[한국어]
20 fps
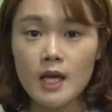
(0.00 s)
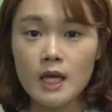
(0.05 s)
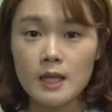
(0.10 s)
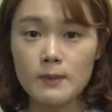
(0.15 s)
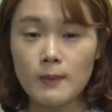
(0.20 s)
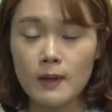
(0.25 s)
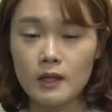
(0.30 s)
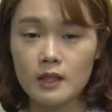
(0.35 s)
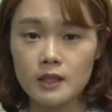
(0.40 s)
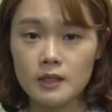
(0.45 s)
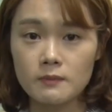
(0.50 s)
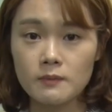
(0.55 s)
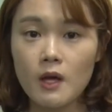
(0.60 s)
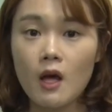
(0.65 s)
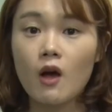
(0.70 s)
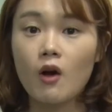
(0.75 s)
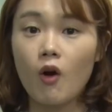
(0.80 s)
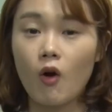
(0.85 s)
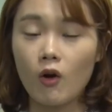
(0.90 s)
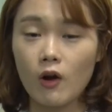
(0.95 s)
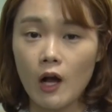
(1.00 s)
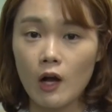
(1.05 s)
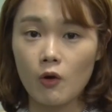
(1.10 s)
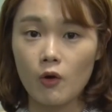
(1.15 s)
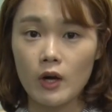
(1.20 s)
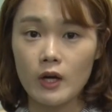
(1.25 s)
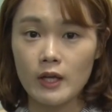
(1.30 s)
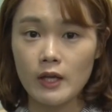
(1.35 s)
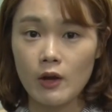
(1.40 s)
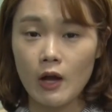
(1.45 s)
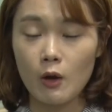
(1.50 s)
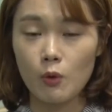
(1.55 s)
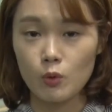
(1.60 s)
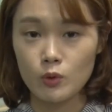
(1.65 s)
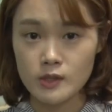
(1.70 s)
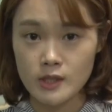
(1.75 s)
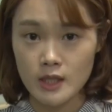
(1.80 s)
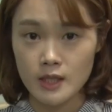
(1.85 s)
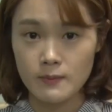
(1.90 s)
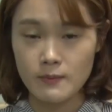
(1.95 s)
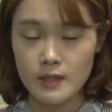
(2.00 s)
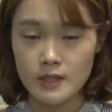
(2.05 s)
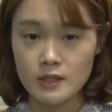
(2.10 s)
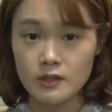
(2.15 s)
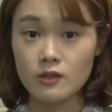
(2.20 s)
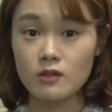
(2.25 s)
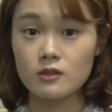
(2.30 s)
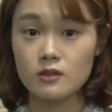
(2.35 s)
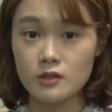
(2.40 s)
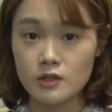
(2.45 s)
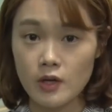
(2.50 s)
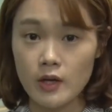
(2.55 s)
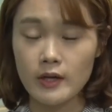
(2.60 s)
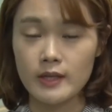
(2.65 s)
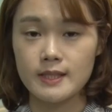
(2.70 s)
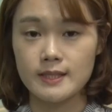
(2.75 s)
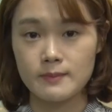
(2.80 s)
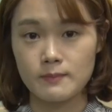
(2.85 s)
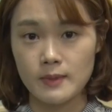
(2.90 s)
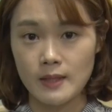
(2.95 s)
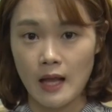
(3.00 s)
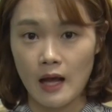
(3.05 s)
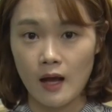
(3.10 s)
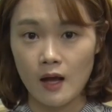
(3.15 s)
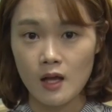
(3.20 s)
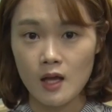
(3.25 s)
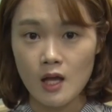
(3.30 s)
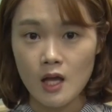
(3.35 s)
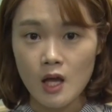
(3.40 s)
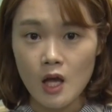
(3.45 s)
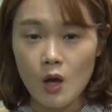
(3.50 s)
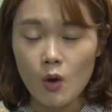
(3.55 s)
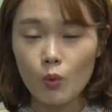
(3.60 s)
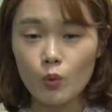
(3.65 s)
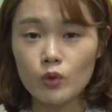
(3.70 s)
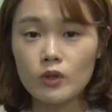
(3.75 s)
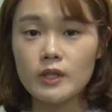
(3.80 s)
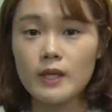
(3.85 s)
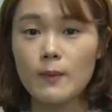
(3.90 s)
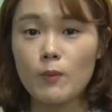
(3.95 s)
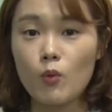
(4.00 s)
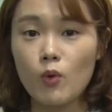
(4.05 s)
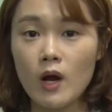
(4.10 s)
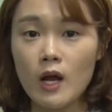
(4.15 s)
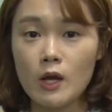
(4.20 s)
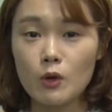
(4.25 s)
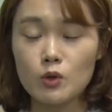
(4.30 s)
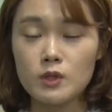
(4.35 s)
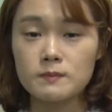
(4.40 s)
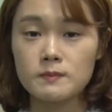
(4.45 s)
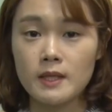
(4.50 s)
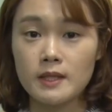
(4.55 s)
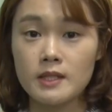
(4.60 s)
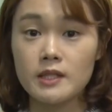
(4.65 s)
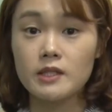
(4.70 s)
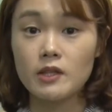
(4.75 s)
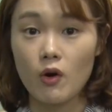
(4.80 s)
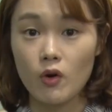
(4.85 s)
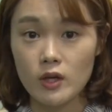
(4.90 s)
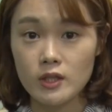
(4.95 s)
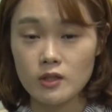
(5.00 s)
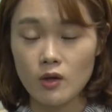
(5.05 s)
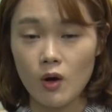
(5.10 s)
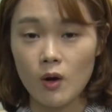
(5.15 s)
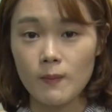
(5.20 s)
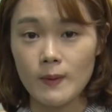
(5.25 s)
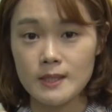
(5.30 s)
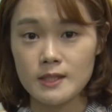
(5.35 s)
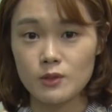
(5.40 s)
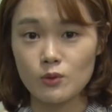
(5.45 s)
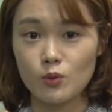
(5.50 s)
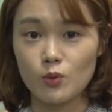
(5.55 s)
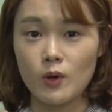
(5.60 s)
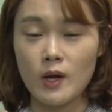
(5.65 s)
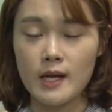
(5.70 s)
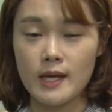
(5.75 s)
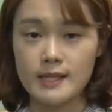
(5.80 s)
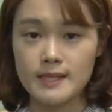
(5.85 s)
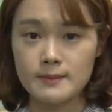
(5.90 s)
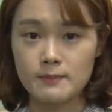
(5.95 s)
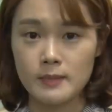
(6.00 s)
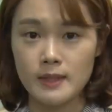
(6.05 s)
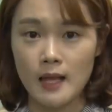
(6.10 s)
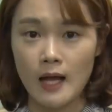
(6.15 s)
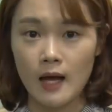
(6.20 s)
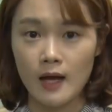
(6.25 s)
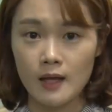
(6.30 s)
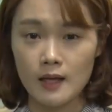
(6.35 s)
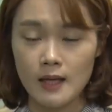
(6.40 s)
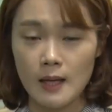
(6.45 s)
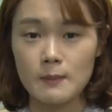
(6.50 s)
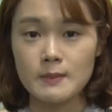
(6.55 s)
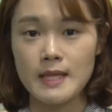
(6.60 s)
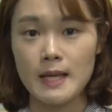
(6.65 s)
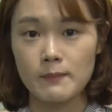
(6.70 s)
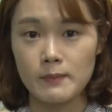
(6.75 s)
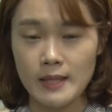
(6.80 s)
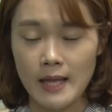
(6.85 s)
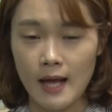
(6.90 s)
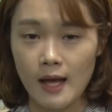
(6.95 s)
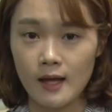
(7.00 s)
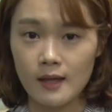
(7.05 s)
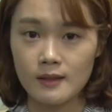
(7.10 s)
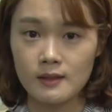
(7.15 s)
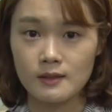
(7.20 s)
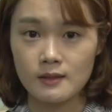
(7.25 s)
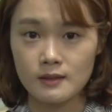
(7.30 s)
그만큼 건강관리와 옷차림에 신경 쓰셔야겠습니다. 오늘 예보가 알고 싶다는 여기서 마치도록 하겠습니다. 감사합니다.